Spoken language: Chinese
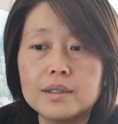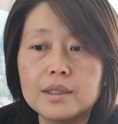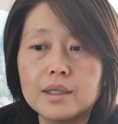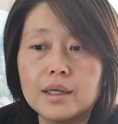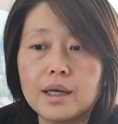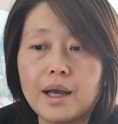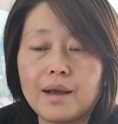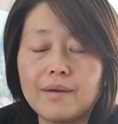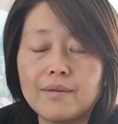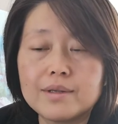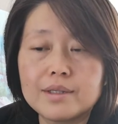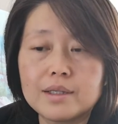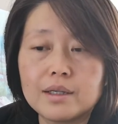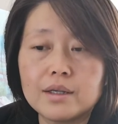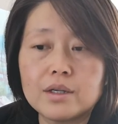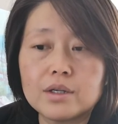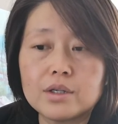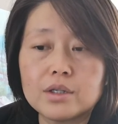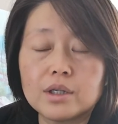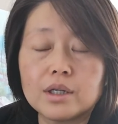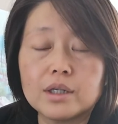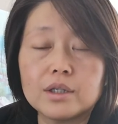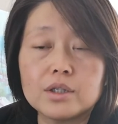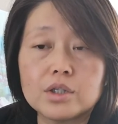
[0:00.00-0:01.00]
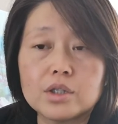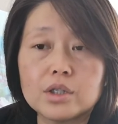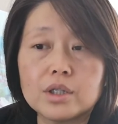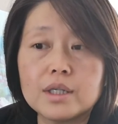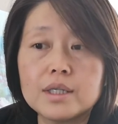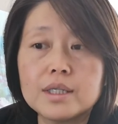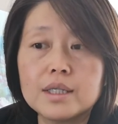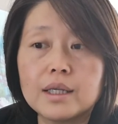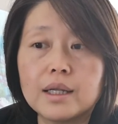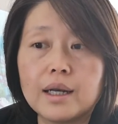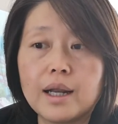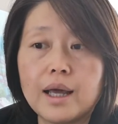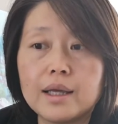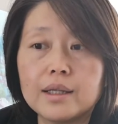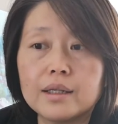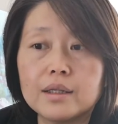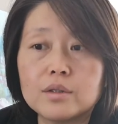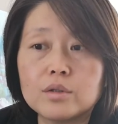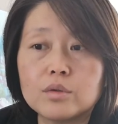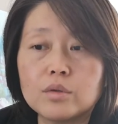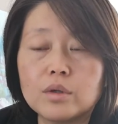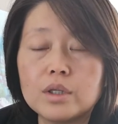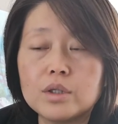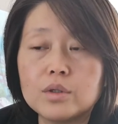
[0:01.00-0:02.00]
这个开发商也是很值得信赖
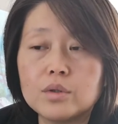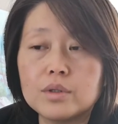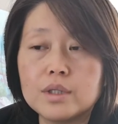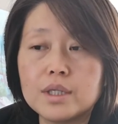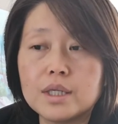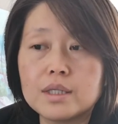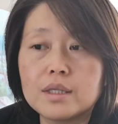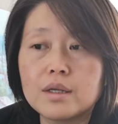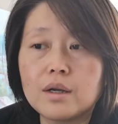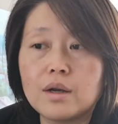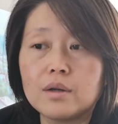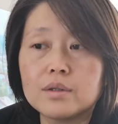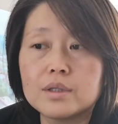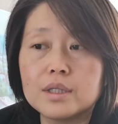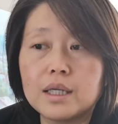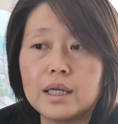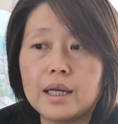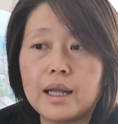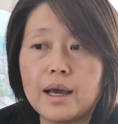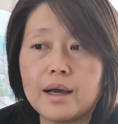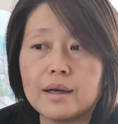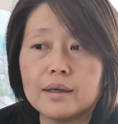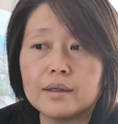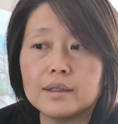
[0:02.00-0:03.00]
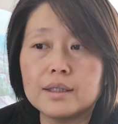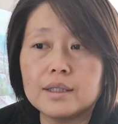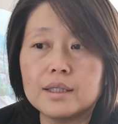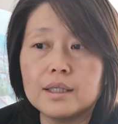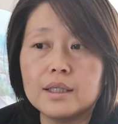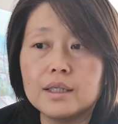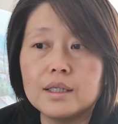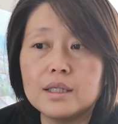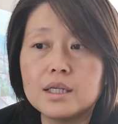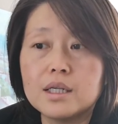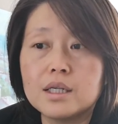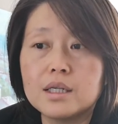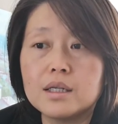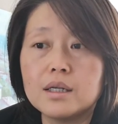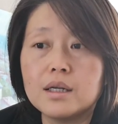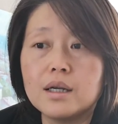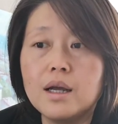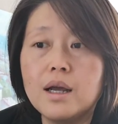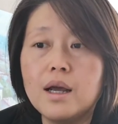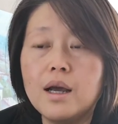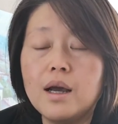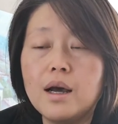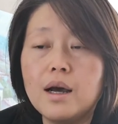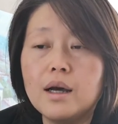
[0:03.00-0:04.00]
的，所以就介绍这两个，一个是